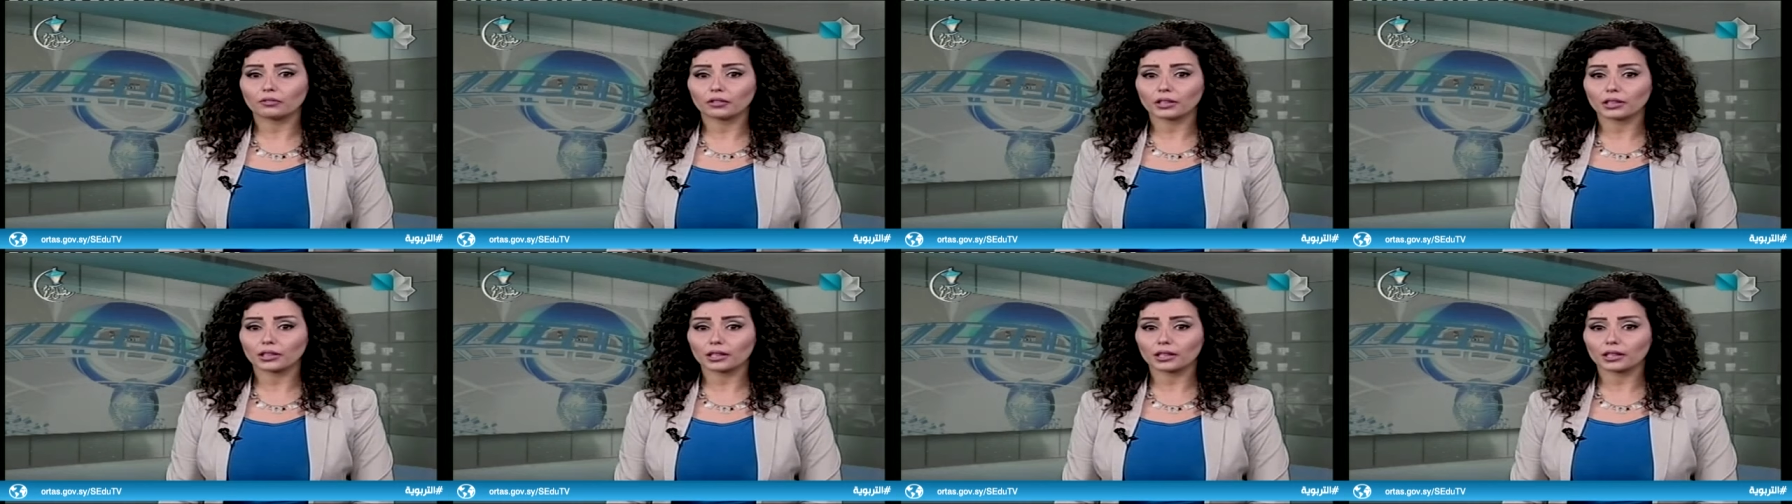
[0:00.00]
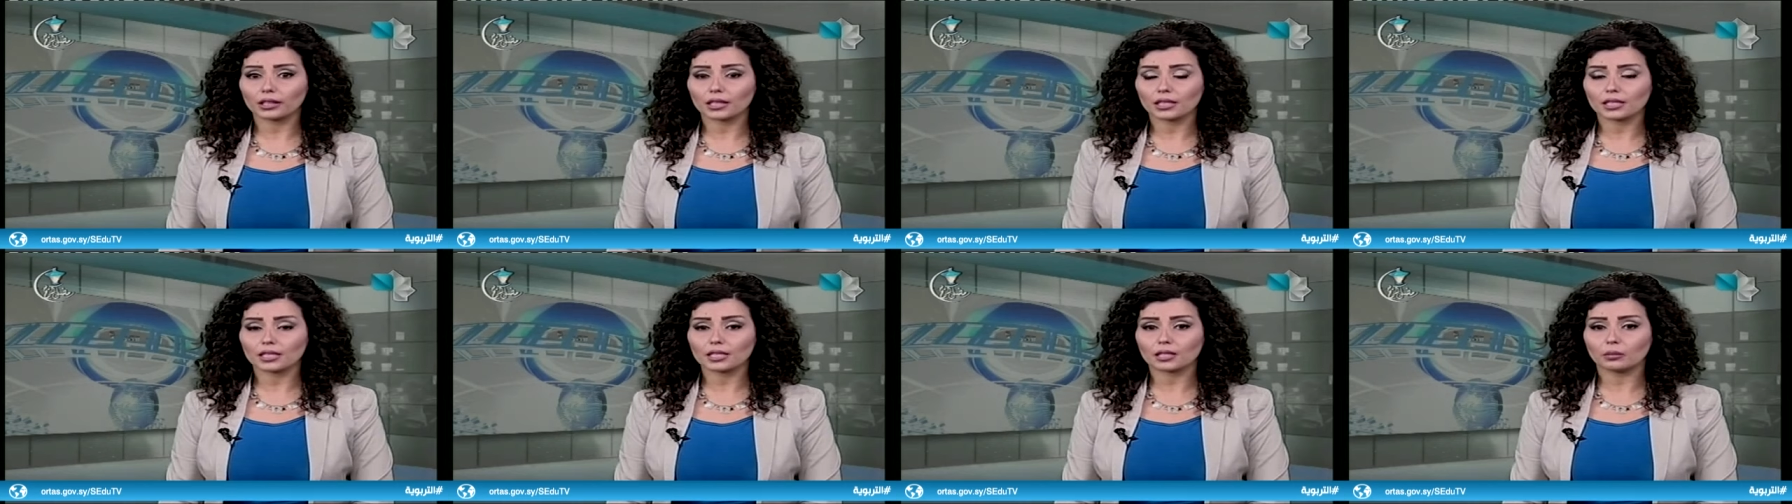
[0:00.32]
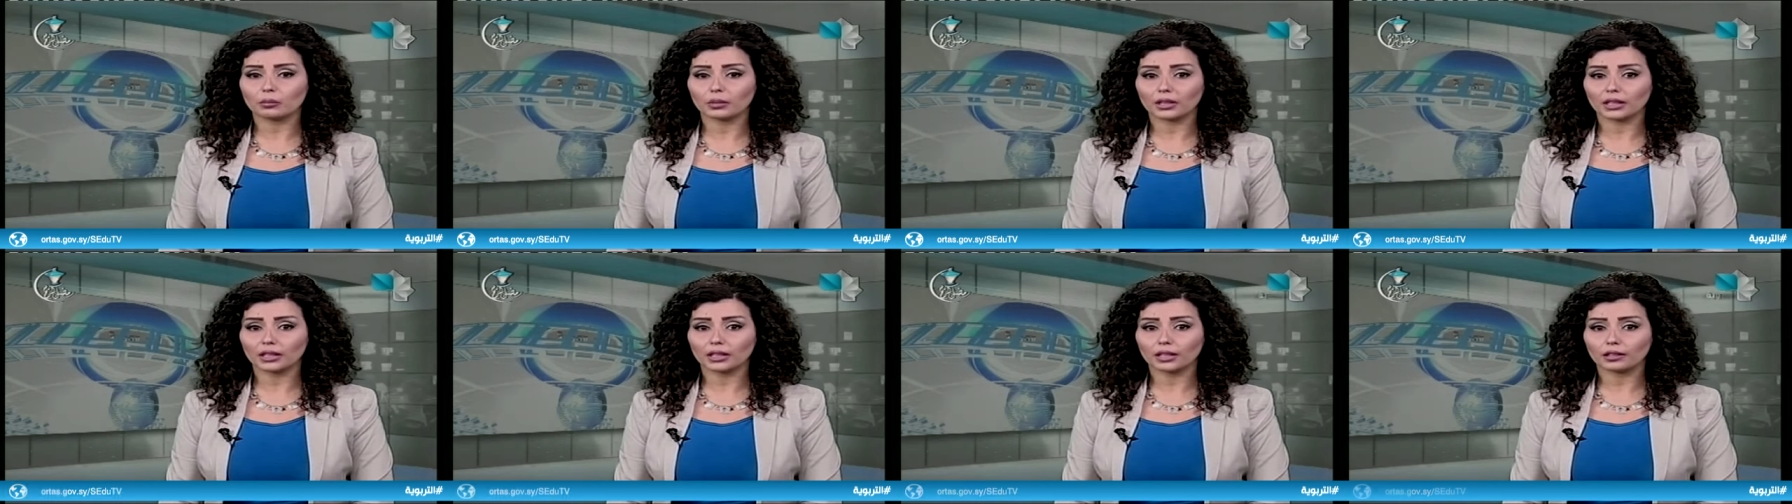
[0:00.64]
فترة
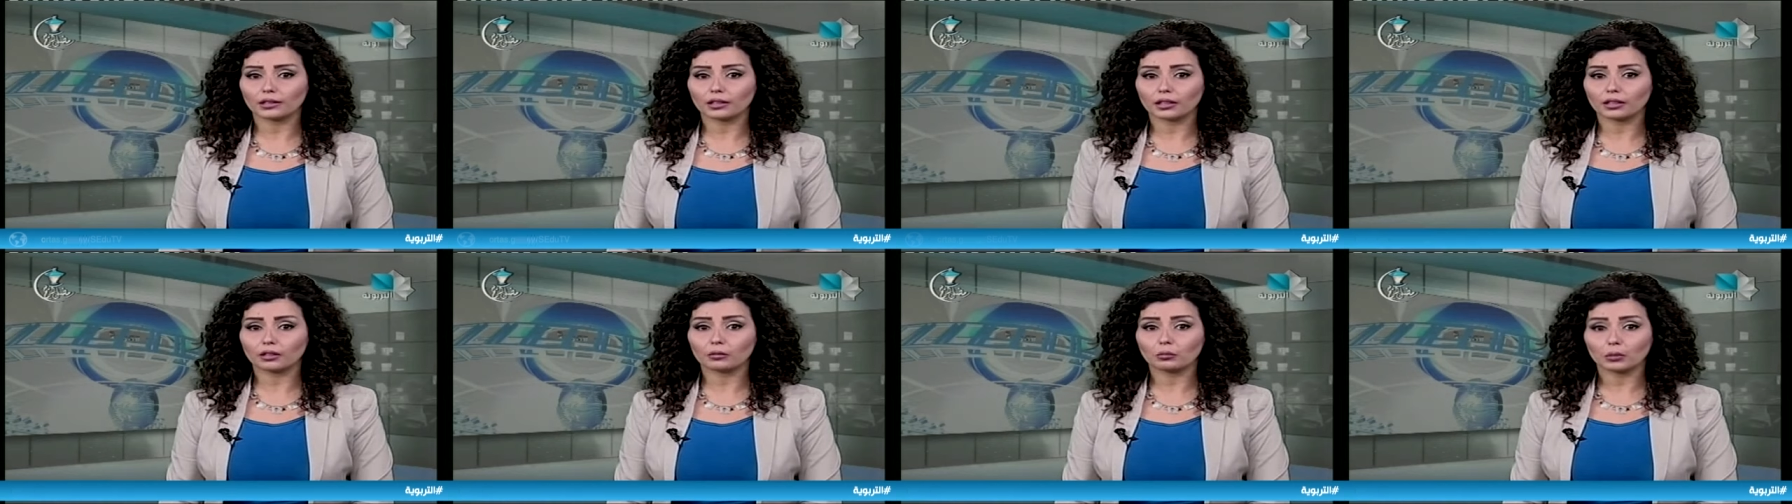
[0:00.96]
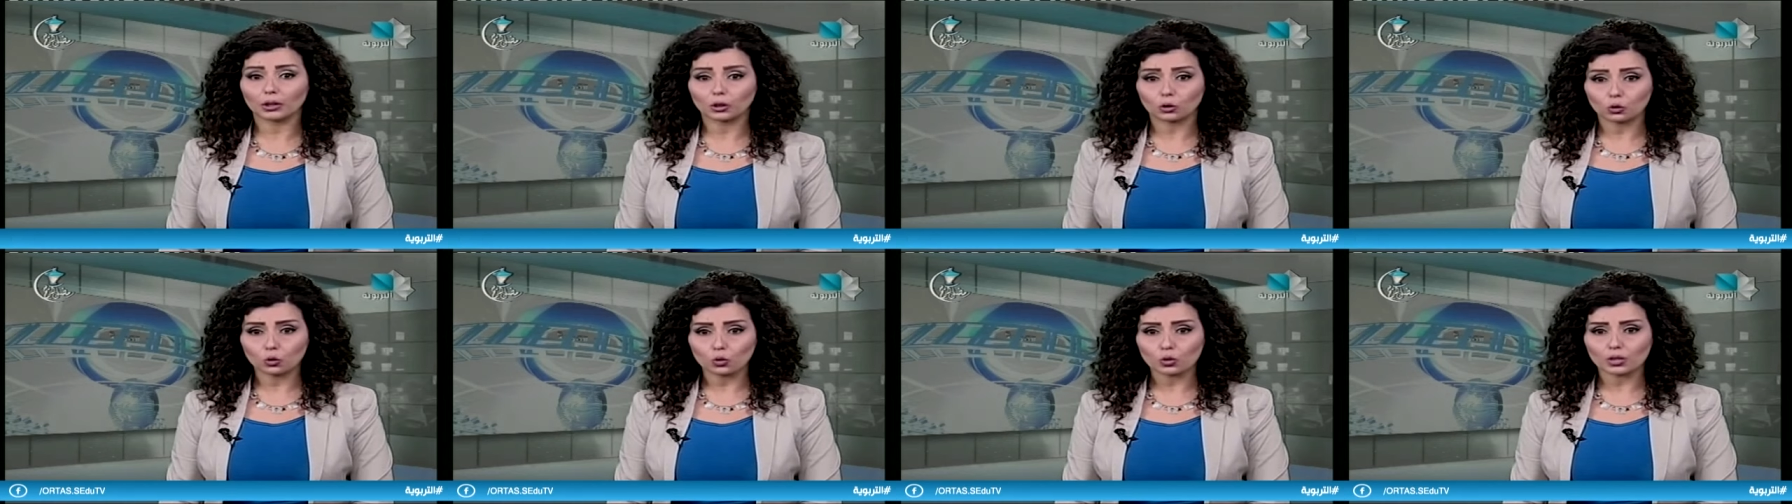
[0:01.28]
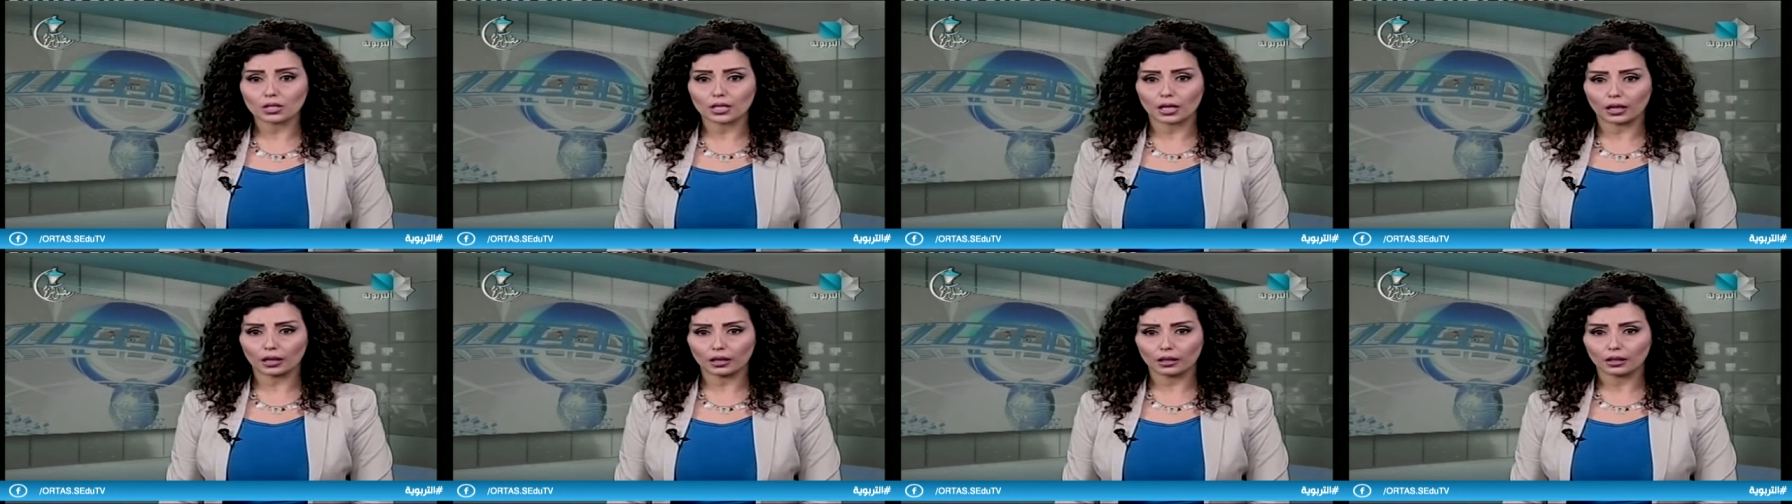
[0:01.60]
زمنية
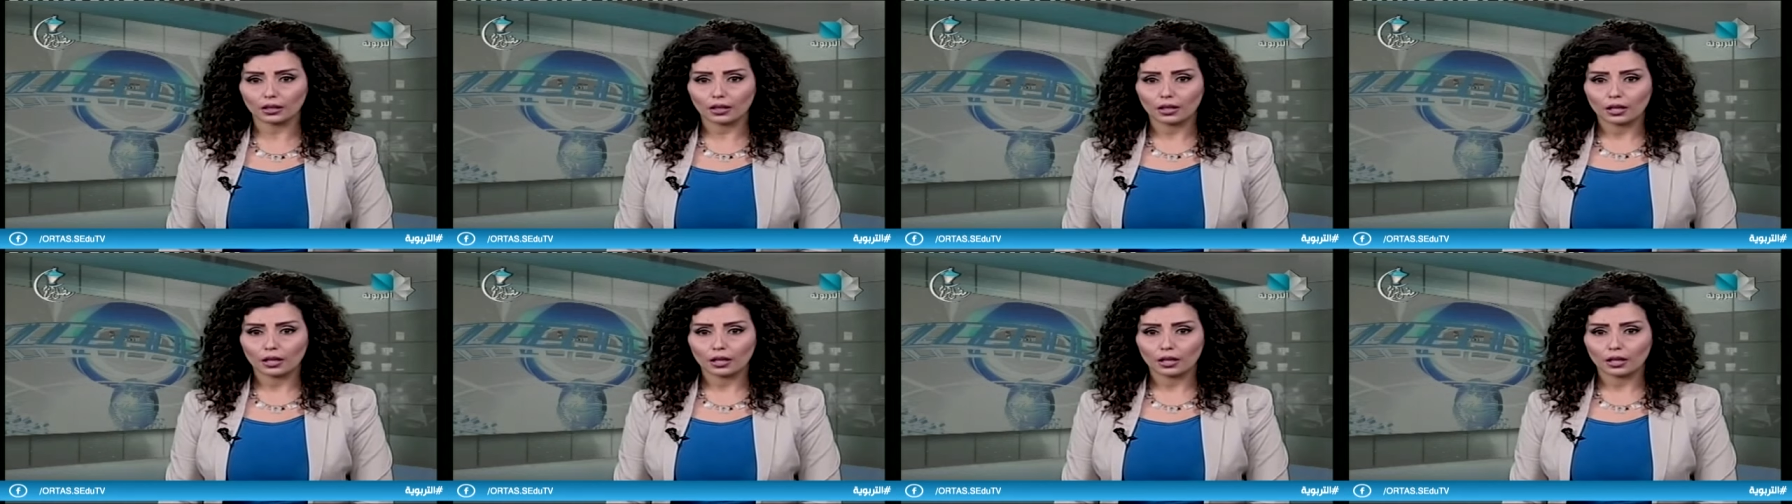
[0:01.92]
مدروسة